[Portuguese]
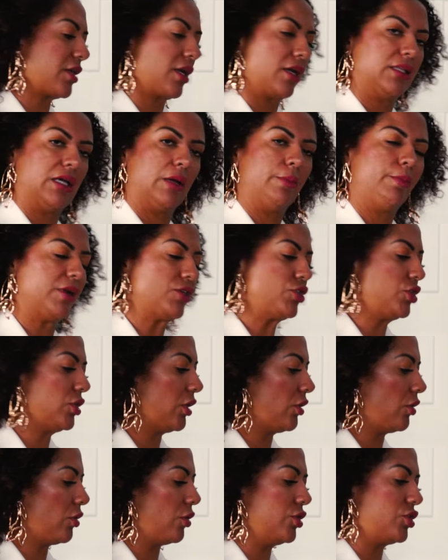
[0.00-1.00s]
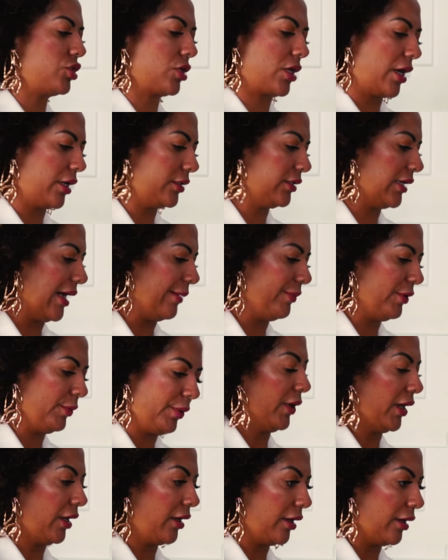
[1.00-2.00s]
cardápio para tireoide, cardápio
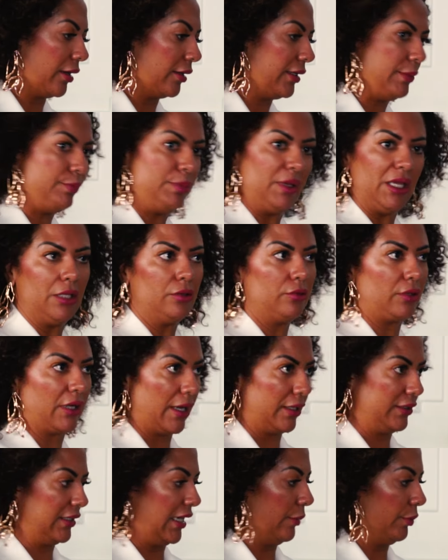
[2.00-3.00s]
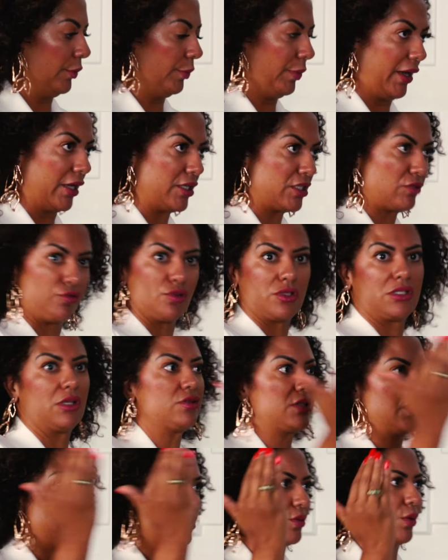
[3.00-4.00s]
para libido, cardápio para
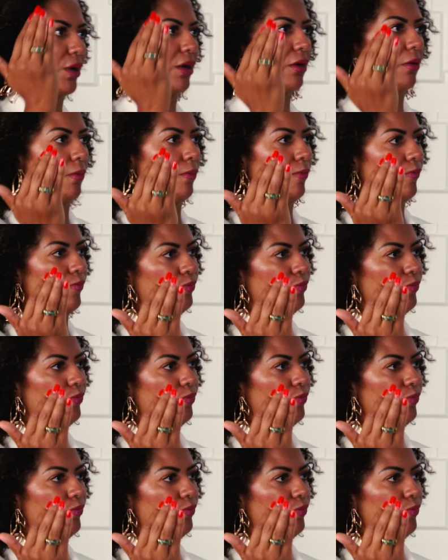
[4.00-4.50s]
disfunção sexual.